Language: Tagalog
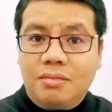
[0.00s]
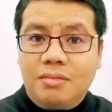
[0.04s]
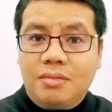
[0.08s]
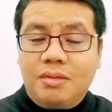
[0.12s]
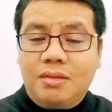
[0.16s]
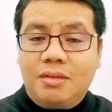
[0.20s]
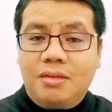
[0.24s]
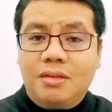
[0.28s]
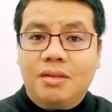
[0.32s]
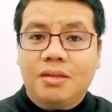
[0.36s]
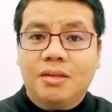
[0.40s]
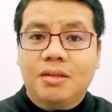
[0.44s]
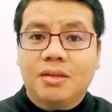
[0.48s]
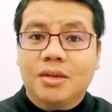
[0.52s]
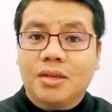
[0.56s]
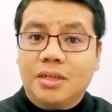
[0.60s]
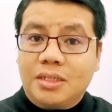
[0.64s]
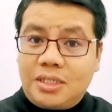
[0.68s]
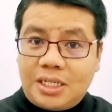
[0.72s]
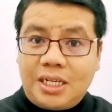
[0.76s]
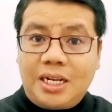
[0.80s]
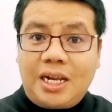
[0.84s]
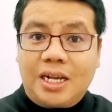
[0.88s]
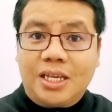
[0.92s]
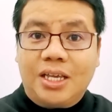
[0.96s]
mm,
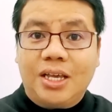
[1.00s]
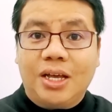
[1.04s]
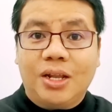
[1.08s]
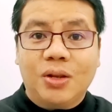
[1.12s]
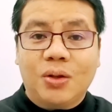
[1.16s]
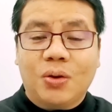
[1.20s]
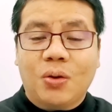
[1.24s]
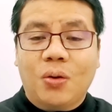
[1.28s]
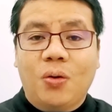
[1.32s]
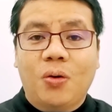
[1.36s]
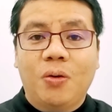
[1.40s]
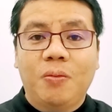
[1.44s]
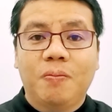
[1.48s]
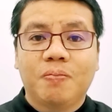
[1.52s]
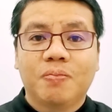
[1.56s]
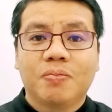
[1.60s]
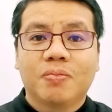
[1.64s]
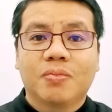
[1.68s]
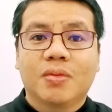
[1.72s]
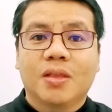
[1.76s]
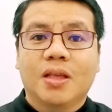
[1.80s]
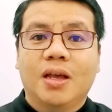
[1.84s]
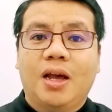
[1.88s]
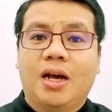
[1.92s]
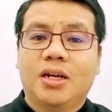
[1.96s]
sinakyan ko,
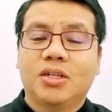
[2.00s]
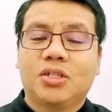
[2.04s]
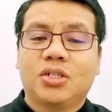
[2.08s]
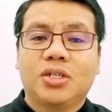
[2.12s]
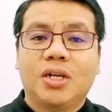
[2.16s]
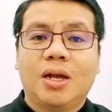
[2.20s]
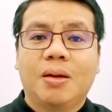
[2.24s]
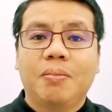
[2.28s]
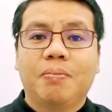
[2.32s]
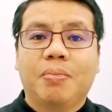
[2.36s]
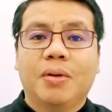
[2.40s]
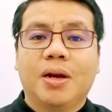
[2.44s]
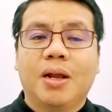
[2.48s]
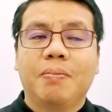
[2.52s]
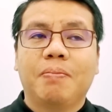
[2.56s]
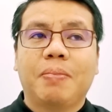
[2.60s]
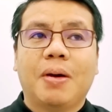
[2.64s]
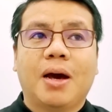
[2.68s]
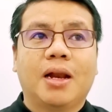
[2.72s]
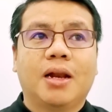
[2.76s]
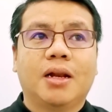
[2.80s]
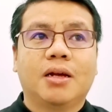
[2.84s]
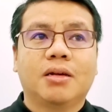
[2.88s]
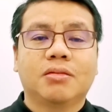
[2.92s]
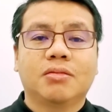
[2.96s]
at syempre
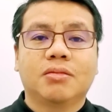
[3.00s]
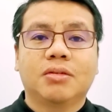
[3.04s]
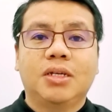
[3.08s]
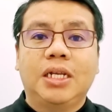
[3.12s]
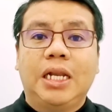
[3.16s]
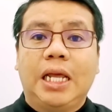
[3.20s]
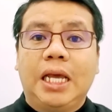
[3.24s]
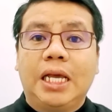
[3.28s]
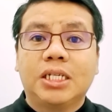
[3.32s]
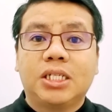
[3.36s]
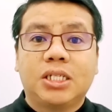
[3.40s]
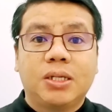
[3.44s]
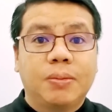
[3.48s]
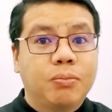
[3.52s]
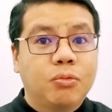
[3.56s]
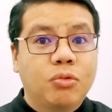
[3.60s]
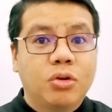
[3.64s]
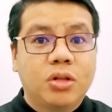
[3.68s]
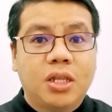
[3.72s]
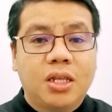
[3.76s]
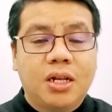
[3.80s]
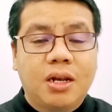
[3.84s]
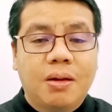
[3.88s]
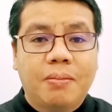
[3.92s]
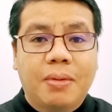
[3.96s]
parang iniisip
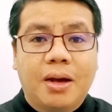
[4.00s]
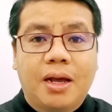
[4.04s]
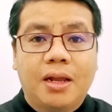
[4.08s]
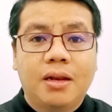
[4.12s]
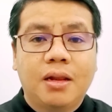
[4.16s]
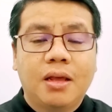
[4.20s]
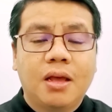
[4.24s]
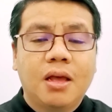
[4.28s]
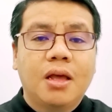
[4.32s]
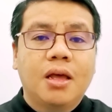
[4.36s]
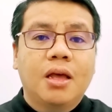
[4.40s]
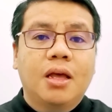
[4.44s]
ko din naman